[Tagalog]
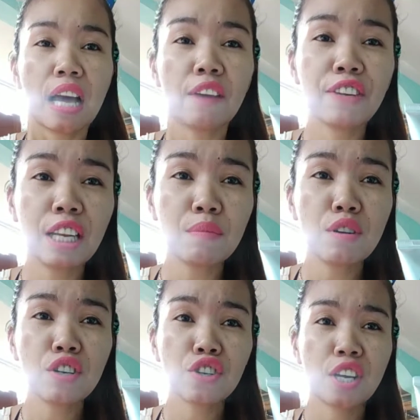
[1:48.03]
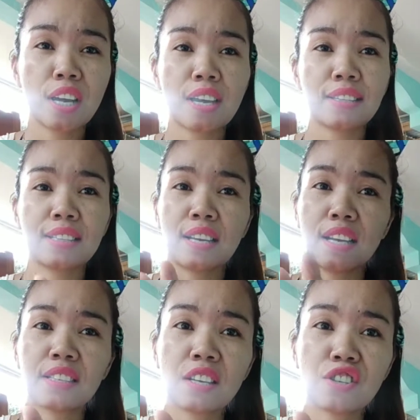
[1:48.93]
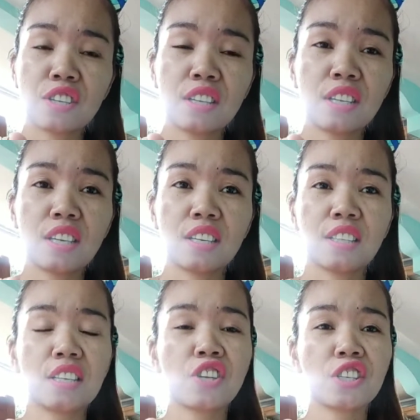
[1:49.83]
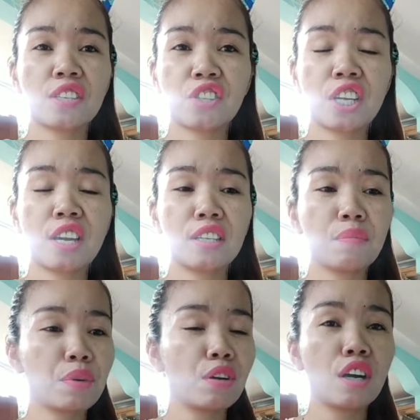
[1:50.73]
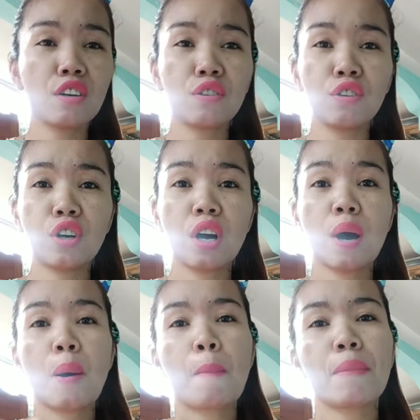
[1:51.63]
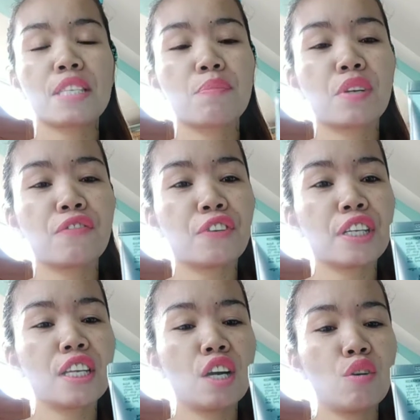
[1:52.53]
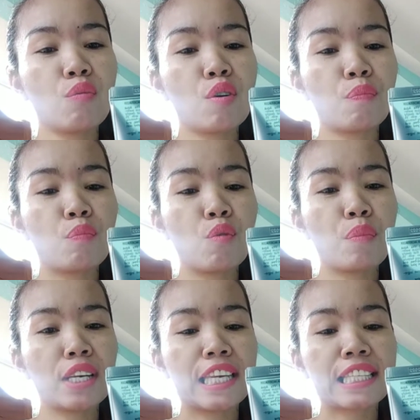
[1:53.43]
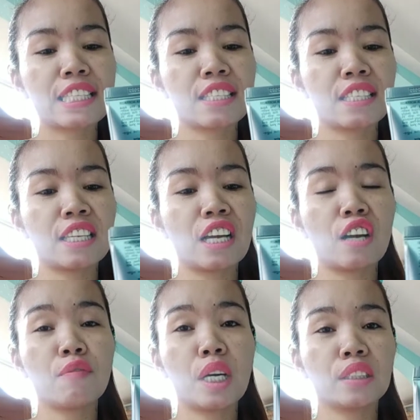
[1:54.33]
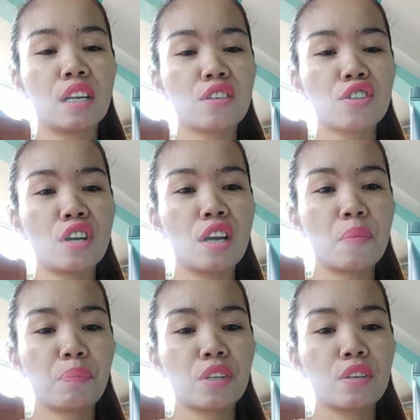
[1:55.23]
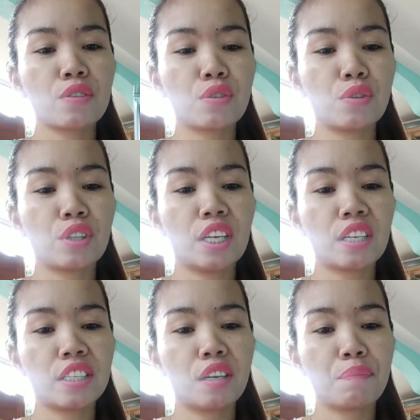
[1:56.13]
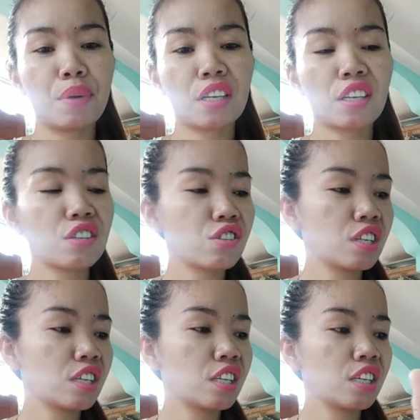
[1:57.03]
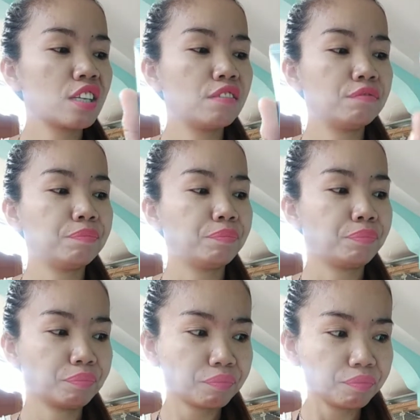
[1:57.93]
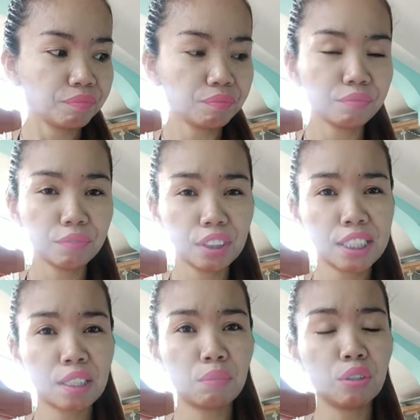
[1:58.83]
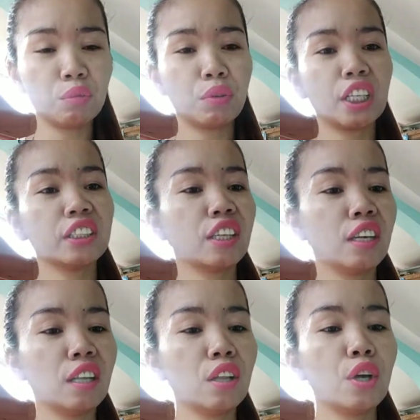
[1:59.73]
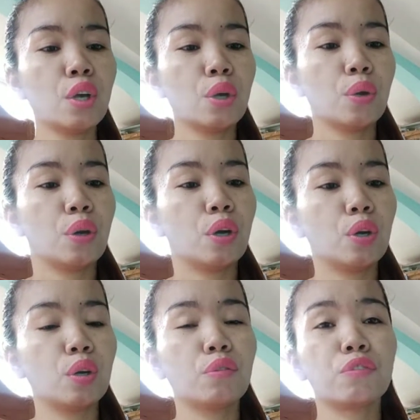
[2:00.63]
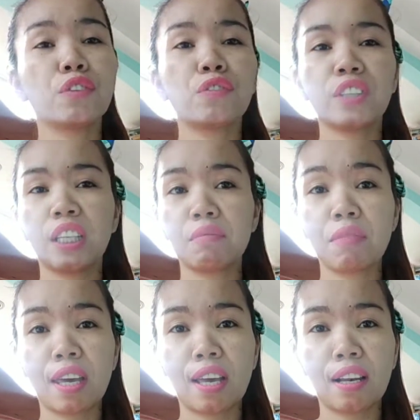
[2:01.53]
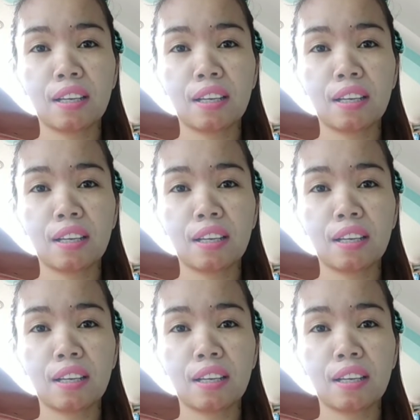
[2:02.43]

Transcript: available siya sa sashi. Nasa sashi ani pero ako mas prefer na ako mupalit na naka-bottle siya. So, nara yung packaging. Nasa blue bottle. Um, 50 ml.